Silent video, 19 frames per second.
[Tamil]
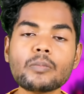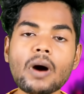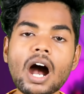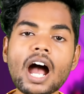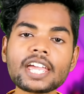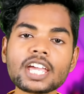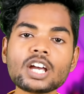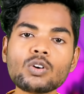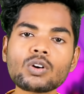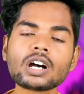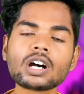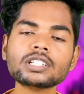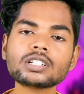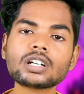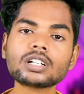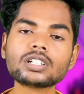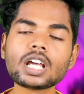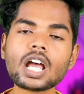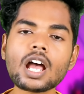இந்த மாயா
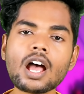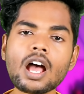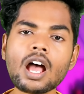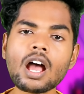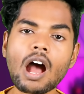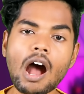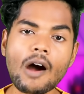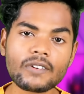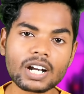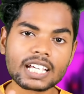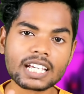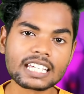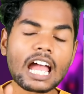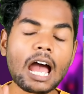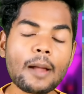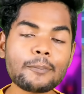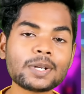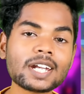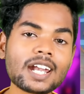உட்காந்துக்கிட்டு அவனை
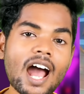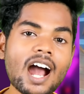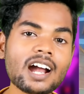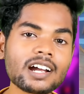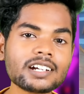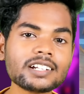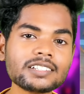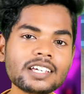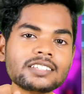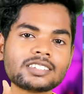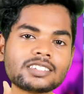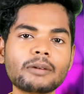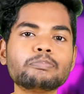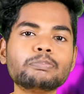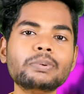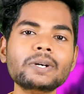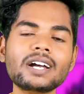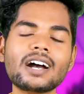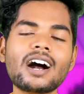கேப்டன் ஆக்குனதே
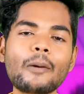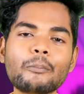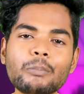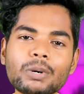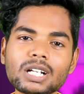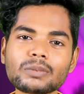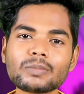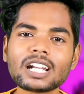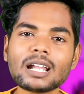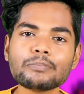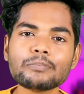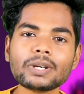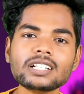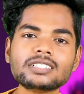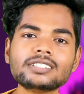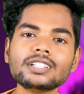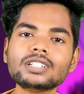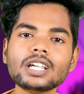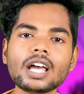தப்பு அப்படின்ற மாதிரிலாம்
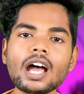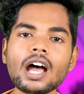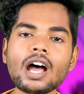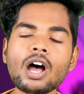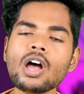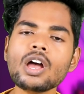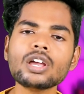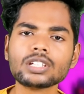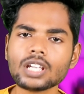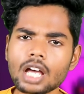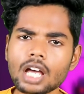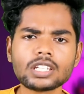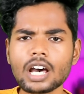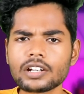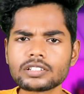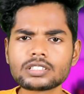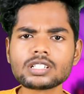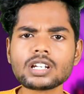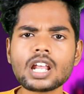பேசிட்டு ஏன்
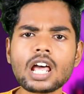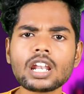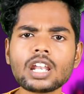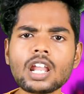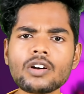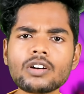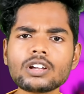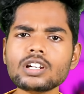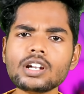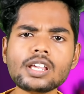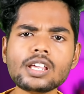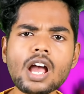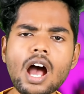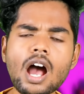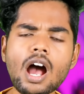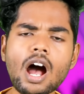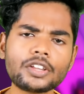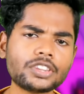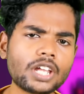அந்த அர்ச்சனாலாம்
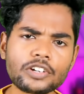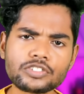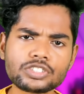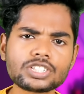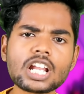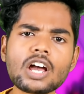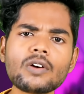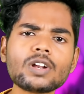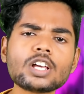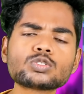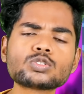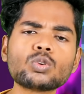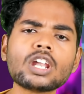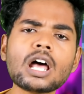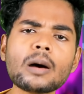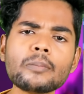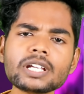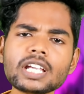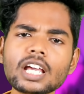இல்லையா அந்த அர்ச்சனாவெல்லாம்
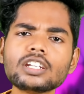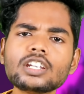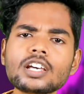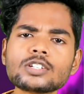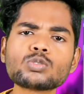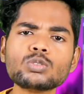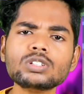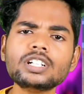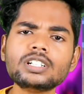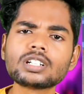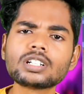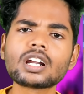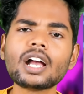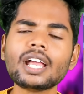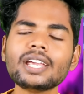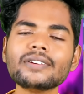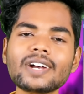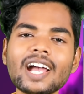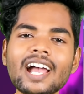சொல்லாம என்ன சொல்லிட்டு
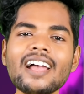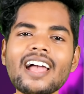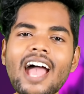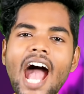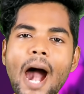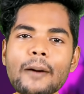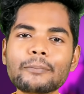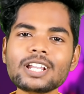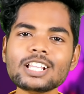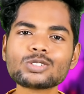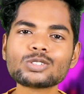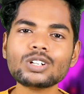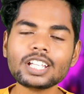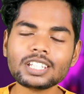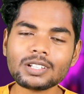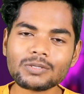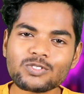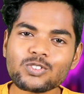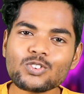இருக்கான் இவன் அப்படின்னு
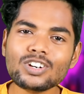சொல்லி அந்த